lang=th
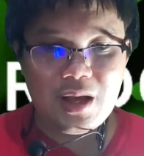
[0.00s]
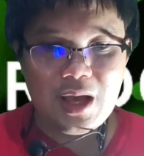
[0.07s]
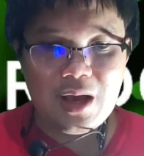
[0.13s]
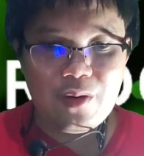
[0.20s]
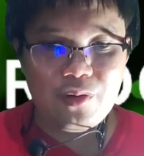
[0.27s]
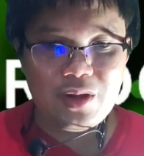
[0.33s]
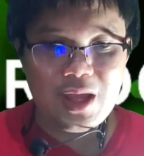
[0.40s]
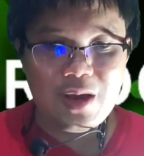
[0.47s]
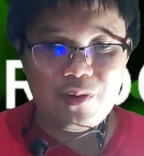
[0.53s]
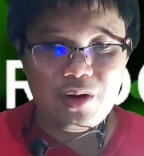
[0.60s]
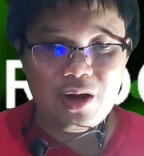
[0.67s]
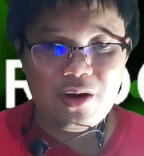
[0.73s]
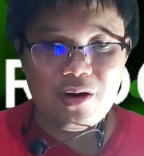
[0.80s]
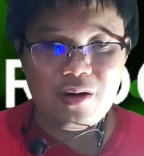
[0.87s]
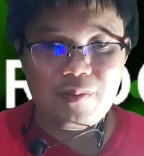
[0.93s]
เข้าแถว
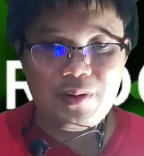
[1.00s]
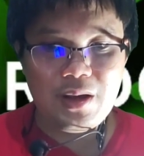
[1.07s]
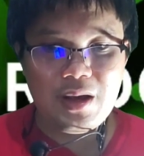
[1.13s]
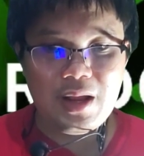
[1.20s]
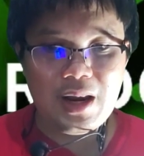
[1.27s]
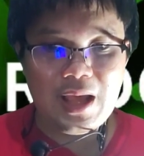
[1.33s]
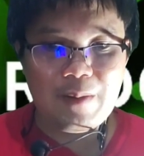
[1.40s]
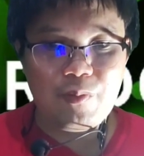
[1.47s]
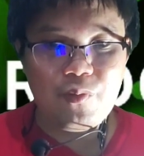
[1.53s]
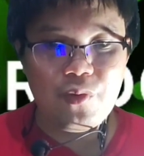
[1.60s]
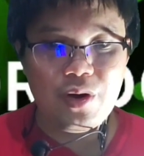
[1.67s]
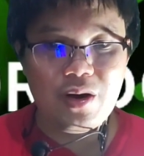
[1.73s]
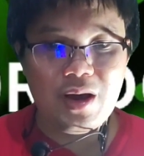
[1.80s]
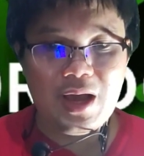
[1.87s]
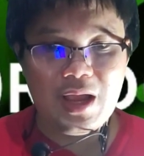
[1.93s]
รอเพื่อรับ
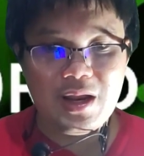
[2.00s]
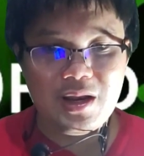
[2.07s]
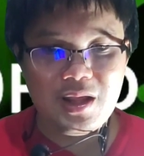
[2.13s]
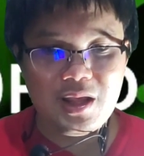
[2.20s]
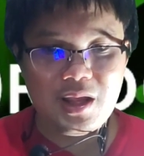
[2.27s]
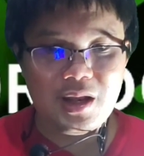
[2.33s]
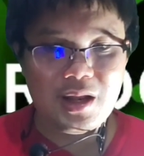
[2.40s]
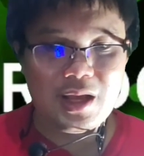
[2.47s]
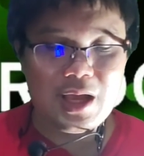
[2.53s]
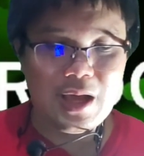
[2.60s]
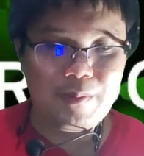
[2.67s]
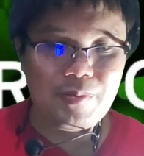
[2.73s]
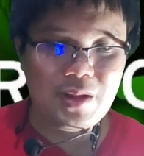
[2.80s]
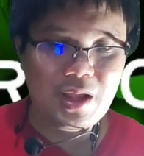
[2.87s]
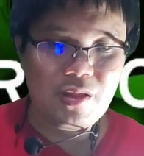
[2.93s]
เวอร์ไอดีนะค
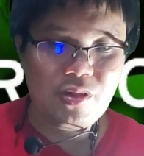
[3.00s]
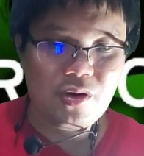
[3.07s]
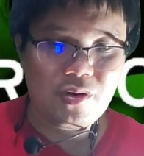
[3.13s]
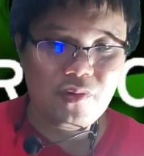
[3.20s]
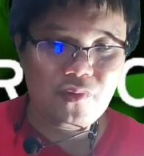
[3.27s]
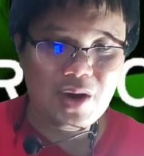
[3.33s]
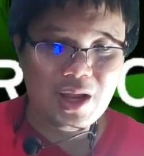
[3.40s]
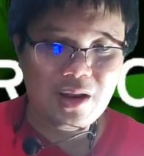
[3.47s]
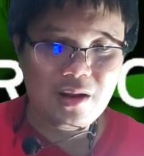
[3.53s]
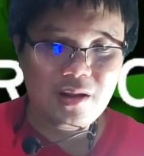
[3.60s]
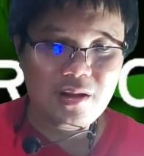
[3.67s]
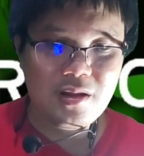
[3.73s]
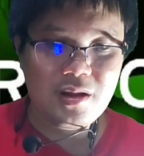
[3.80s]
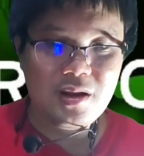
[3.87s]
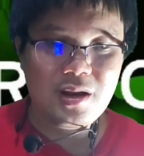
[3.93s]
รับ ใน2วัน
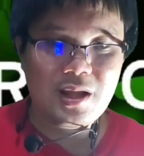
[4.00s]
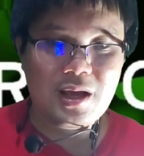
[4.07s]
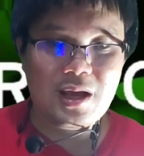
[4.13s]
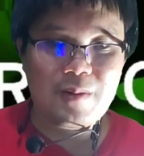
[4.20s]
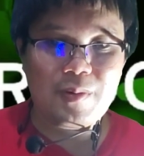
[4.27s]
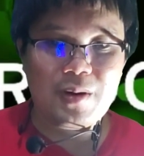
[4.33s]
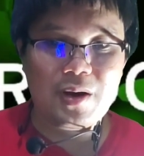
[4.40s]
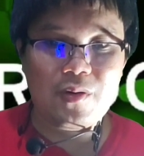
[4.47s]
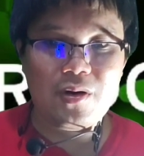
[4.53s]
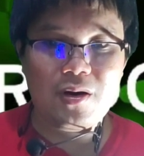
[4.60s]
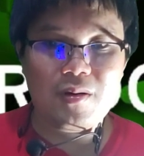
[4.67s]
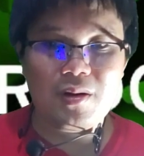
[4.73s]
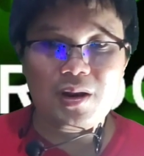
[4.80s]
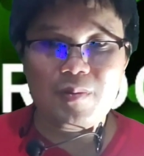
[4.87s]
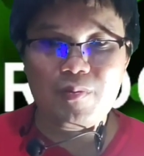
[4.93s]
นะครับ เขา
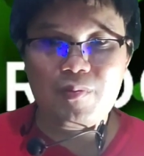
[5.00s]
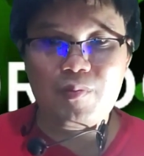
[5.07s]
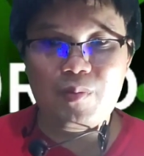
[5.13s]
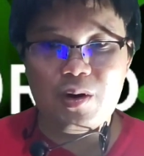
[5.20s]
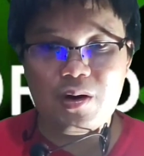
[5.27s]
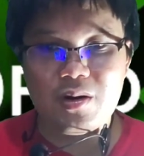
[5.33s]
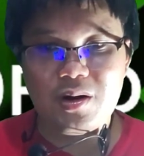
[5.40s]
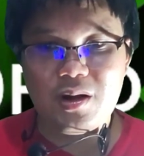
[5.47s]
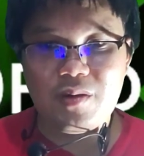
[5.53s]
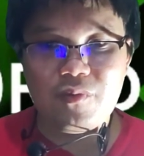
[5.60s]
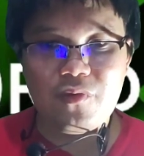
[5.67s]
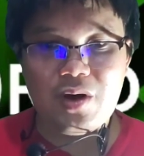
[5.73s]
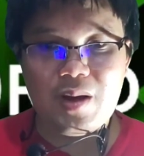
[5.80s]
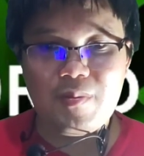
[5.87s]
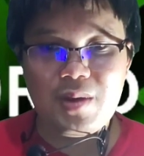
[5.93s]
ก็บอกถึง
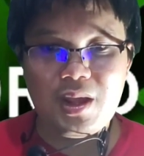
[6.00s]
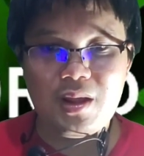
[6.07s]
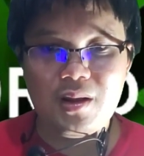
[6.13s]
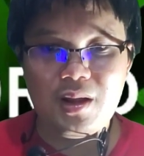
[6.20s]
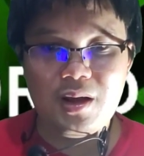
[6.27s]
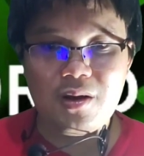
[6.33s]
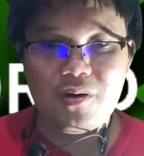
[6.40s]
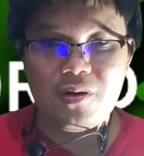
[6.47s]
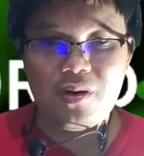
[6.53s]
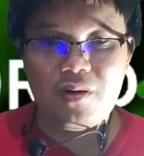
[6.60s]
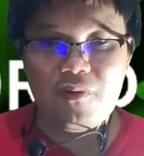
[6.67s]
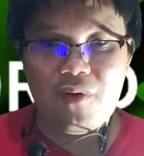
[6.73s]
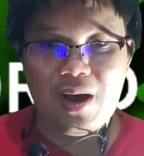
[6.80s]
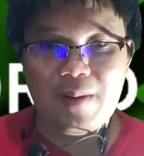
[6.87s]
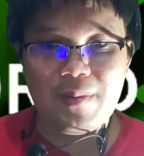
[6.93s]
ว่ามีเรื่องของ
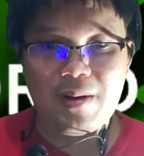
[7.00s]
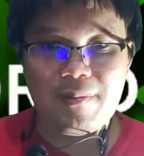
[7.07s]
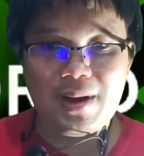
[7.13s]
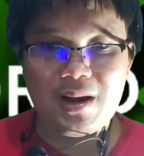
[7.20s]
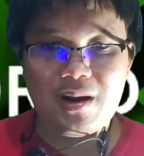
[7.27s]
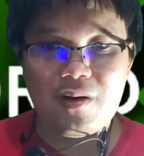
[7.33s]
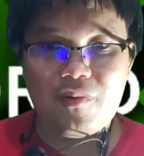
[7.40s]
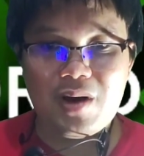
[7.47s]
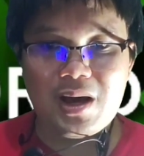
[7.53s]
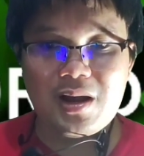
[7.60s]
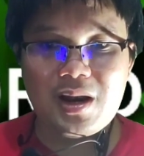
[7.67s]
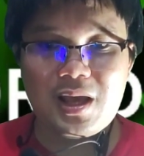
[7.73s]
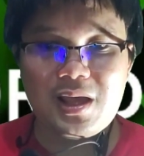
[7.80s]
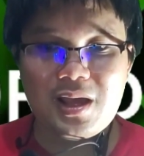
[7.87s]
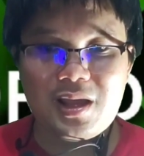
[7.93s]
ความระมัดระวัง
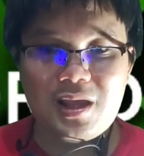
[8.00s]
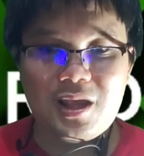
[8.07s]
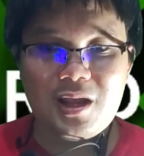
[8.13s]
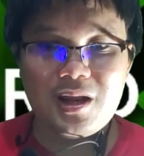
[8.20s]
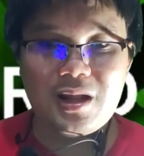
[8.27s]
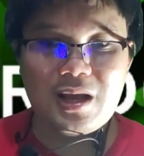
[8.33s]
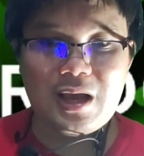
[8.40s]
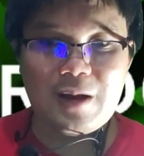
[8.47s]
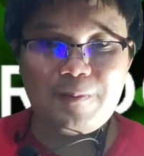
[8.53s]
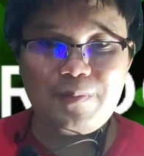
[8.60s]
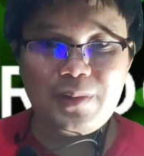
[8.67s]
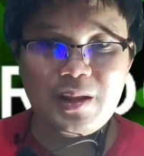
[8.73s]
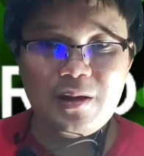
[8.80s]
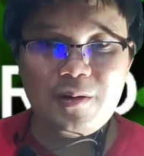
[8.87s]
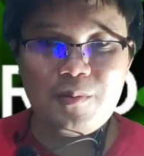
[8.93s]
อะไรอย่างนี้นะครับ
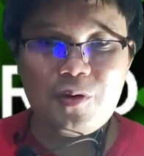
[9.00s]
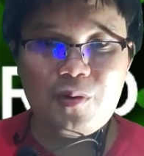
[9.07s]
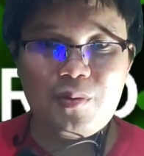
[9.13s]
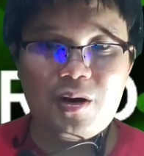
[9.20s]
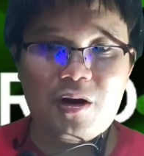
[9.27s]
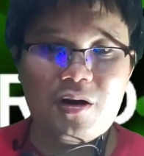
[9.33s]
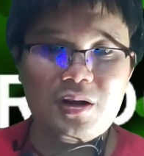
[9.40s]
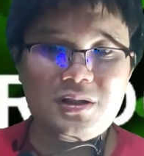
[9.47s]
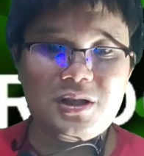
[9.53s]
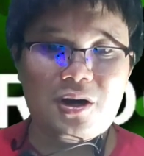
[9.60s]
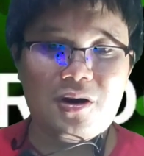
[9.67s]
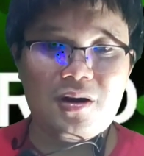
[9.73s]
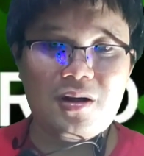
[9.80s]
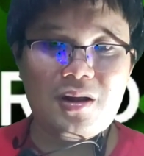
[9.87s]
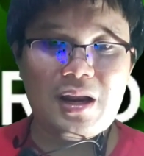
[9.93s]
ผมขอ
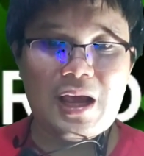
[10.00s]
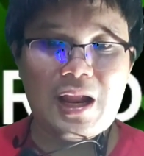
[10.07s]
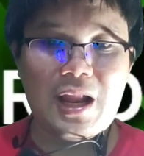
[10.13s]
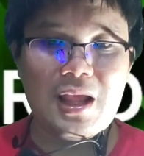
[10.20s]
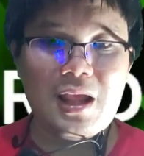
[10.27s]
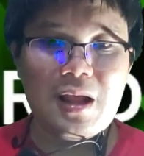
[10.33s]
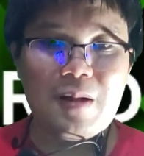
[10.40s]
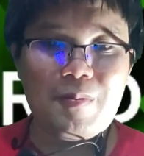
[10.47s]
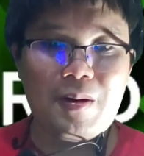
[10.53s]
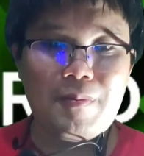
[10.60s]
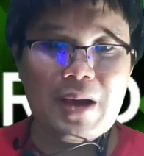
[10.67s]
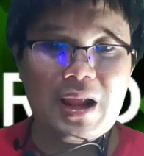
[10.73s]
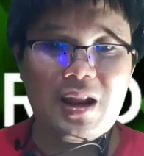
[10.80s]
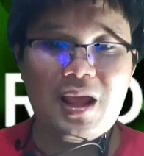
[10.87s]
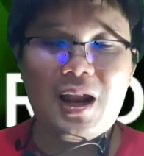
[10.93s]
เจาะรายละเอียดประ
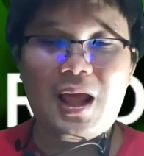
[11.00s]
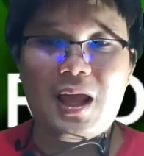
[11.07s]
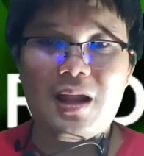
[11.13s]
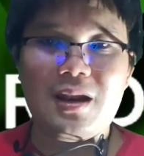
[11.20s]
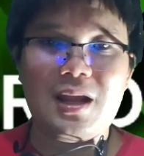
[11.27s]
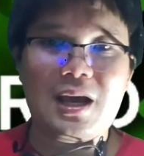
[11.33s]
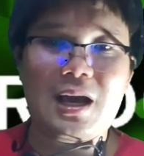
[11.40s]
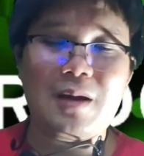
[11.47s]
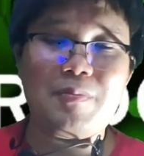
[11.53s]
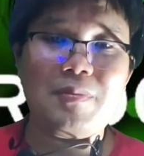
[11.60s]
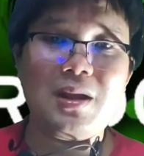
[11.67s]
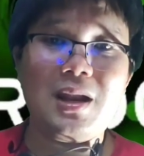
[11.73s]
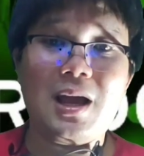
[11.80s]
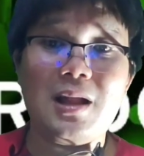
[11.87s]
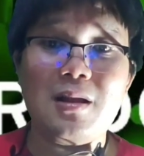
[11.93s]
มาณนี้แหละนะครับ
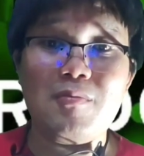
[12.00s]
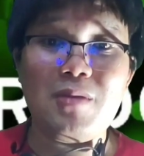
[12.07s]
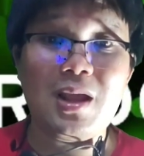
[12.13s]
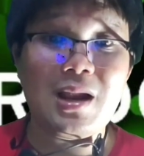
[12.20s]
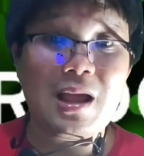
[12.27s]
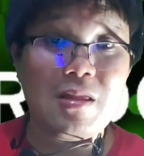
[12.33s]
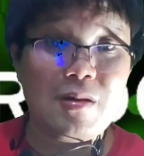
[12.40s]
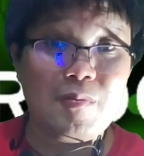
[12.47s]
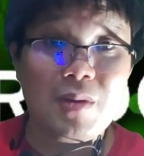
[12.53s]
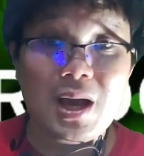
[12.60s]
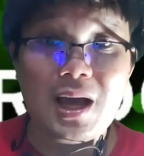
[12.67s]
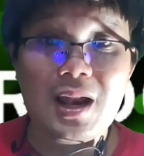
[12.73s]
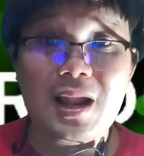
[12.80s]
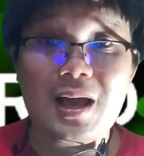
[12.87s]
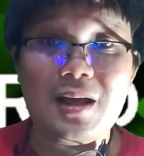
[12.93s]
ไม่น่าจะมีอะไรสำ
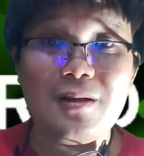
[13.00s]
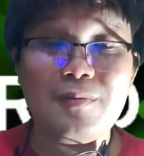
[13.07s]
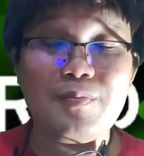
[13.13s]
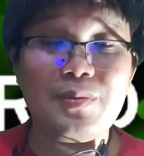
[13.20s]
คัญละ